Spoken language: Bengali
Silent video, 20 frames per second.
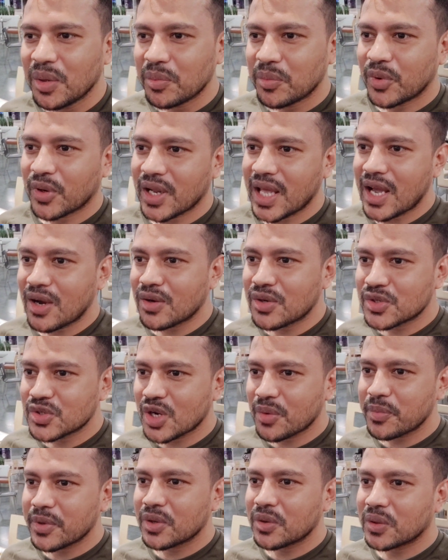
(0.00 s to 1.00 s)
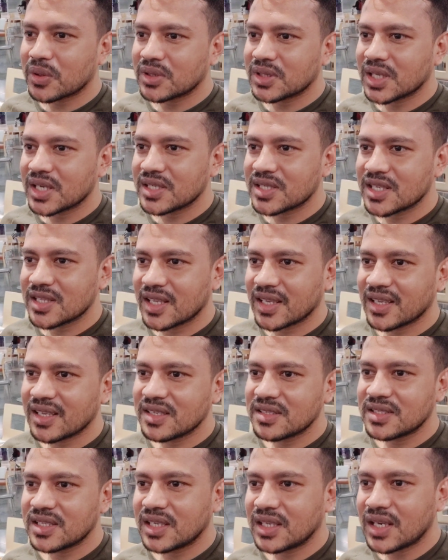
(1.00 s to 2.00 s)
পরে এখন শপিং করতে এসে দেখি
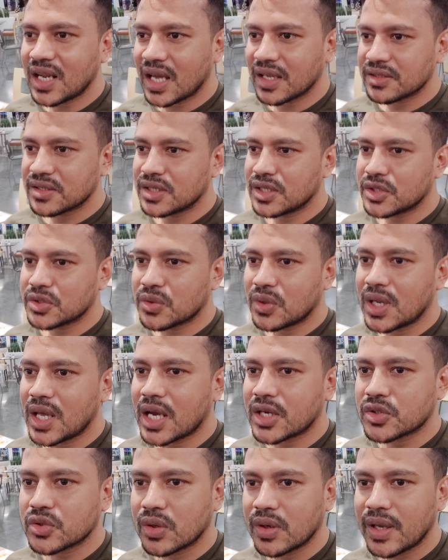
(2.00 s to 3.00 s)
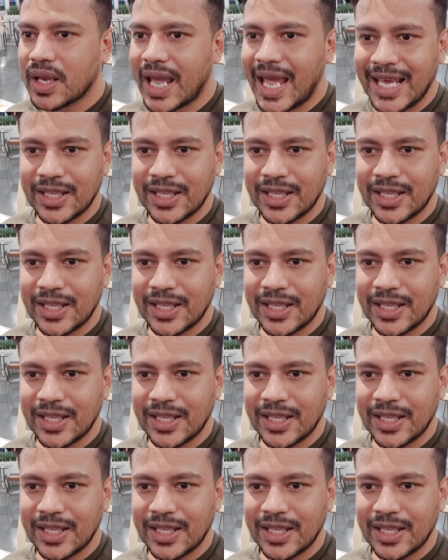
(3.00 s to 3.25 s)
যে না জিনিসগুলি আসলে